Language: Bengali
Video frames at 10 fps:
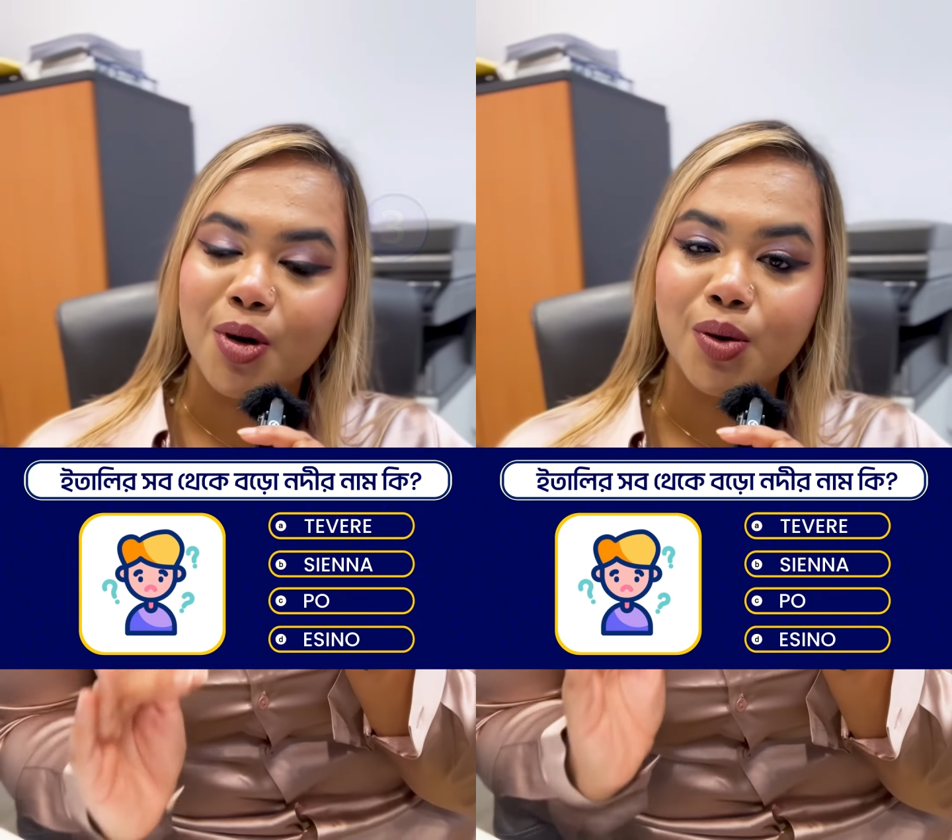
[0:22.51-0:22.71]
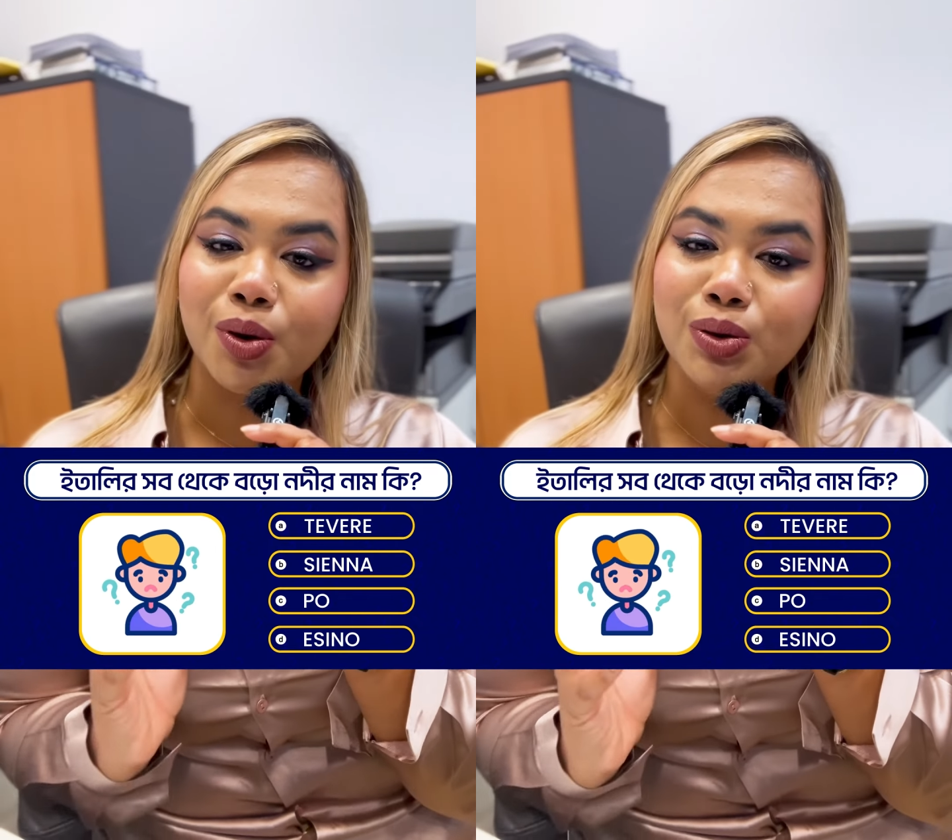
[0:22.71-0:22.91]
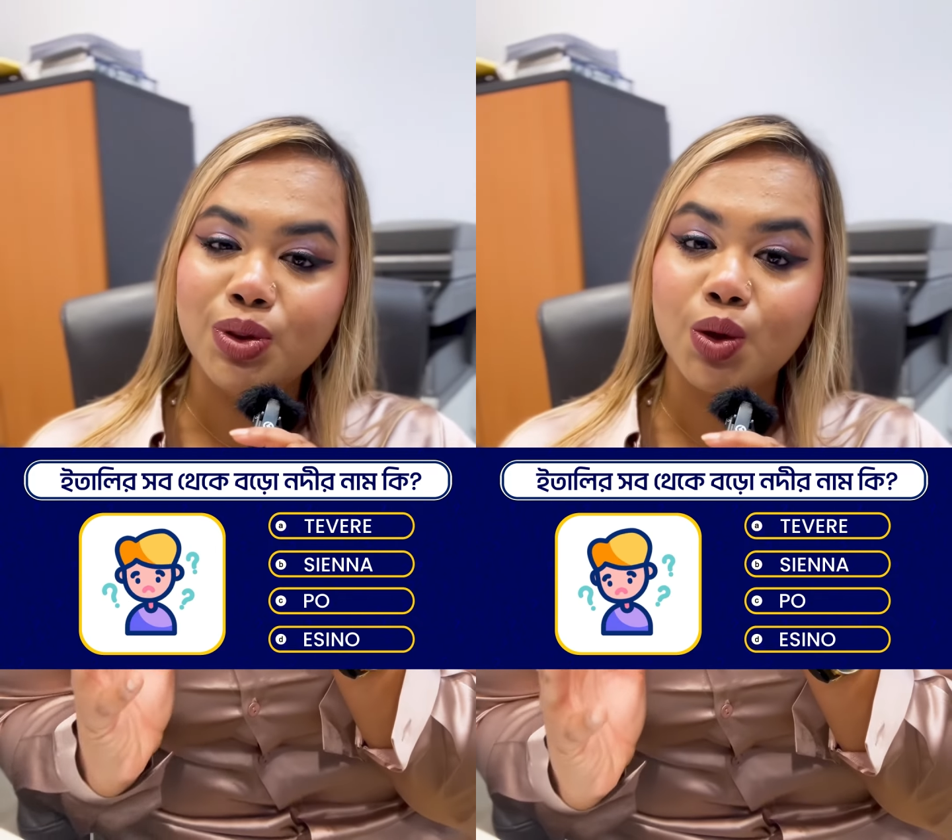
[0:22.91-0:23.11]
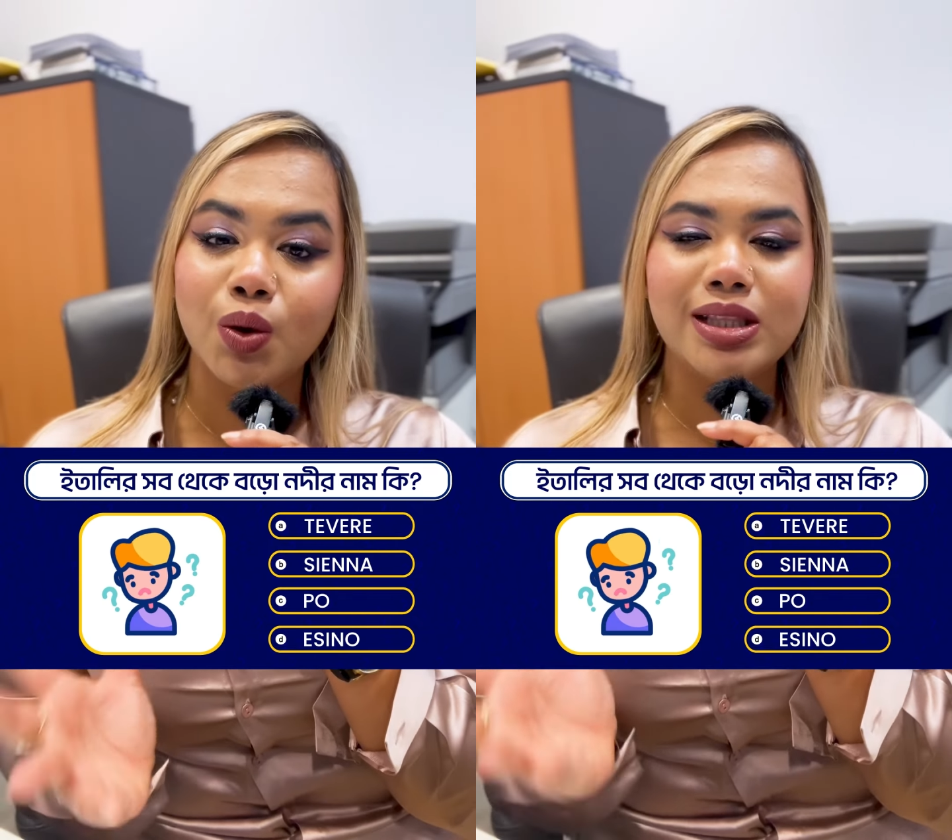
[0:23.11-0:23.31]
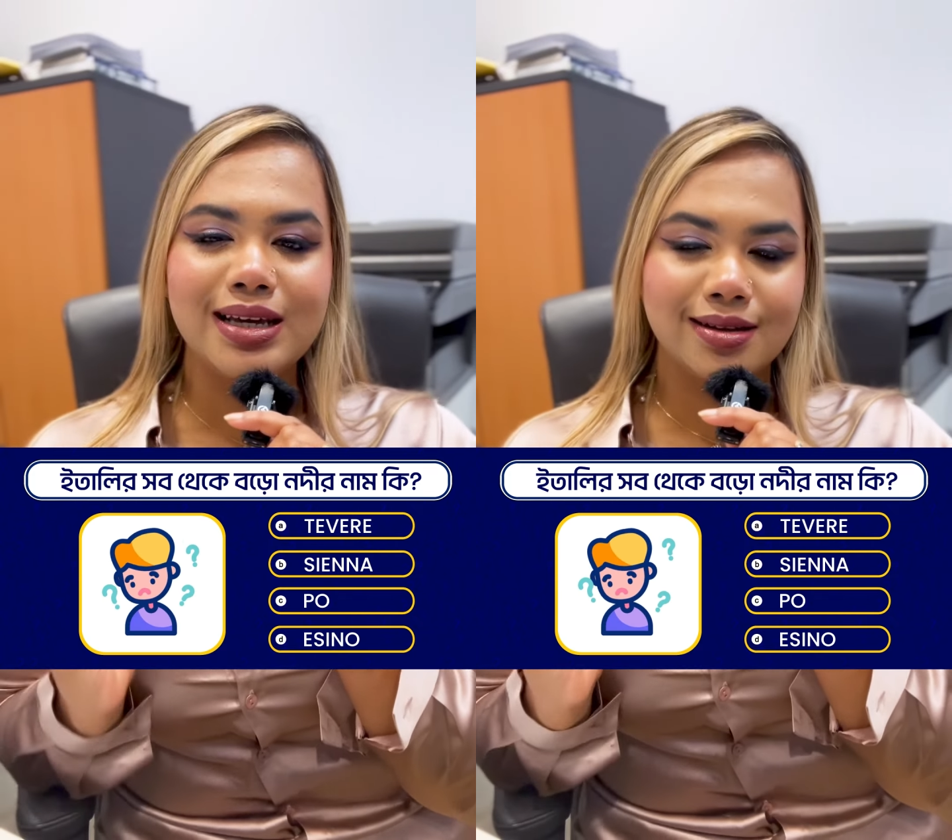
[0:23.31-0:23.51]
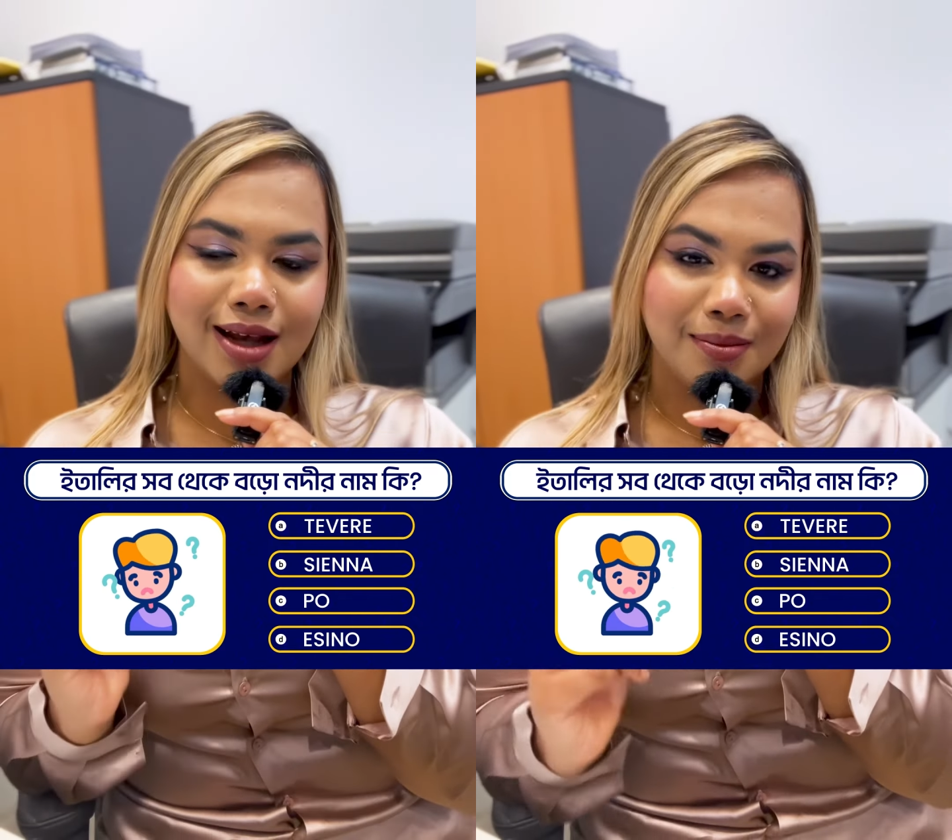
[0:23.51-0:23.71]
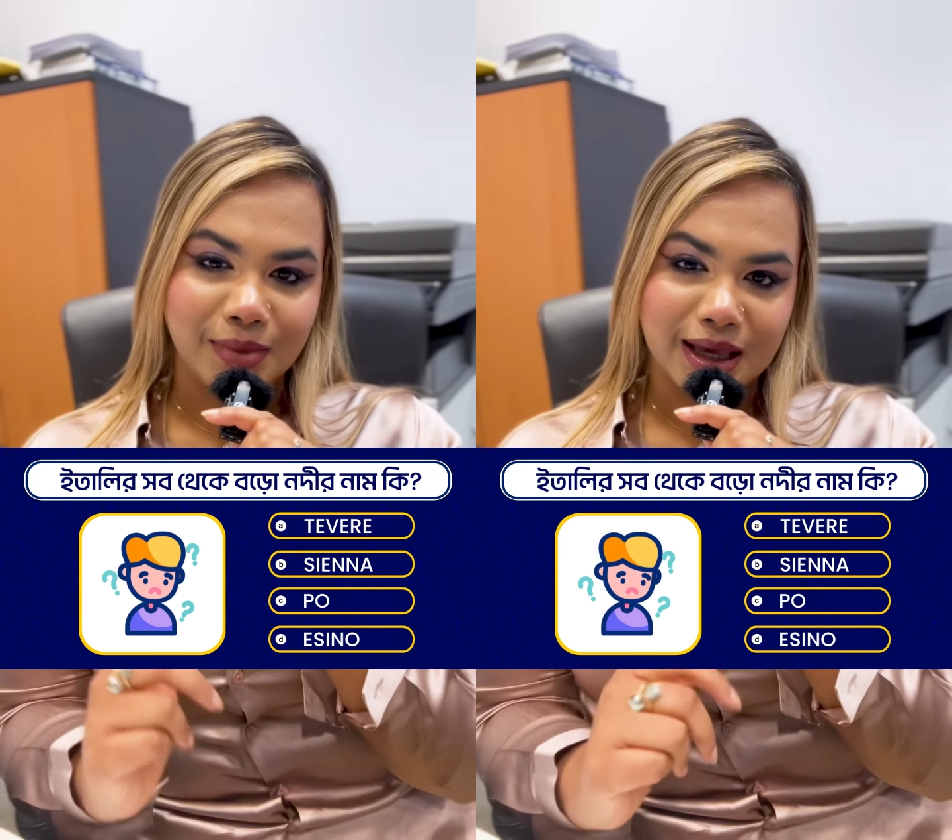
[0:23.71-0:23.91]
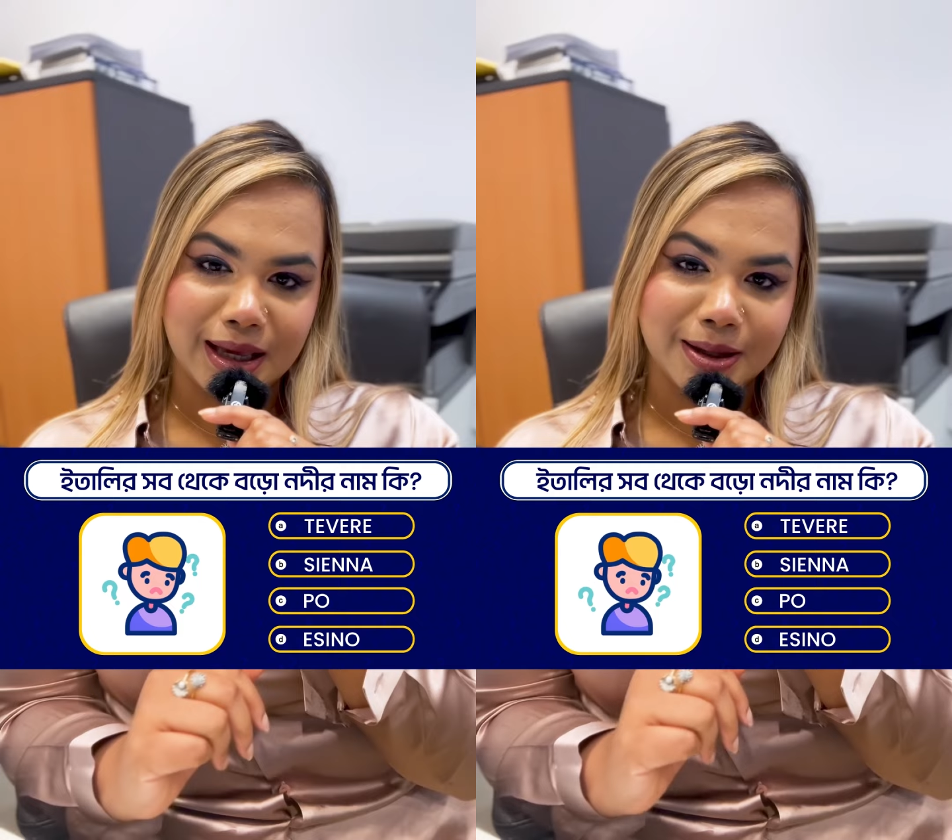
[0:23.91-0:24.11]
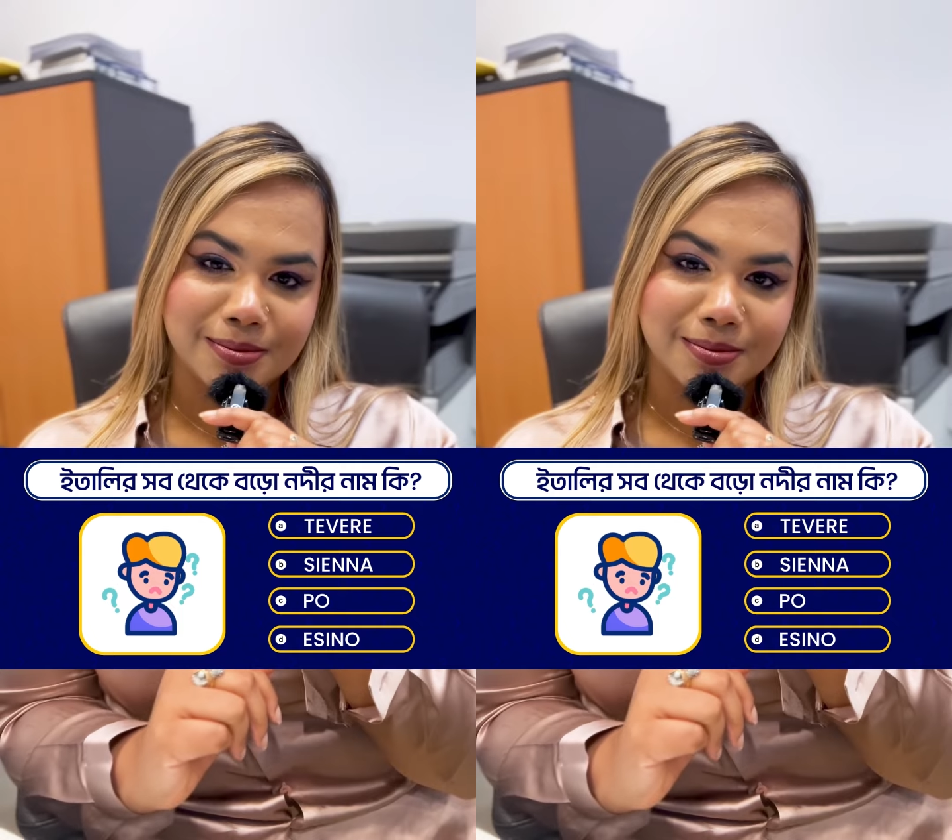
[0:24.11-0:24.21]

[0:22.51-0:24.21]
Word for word: বড় নদীর নাম কি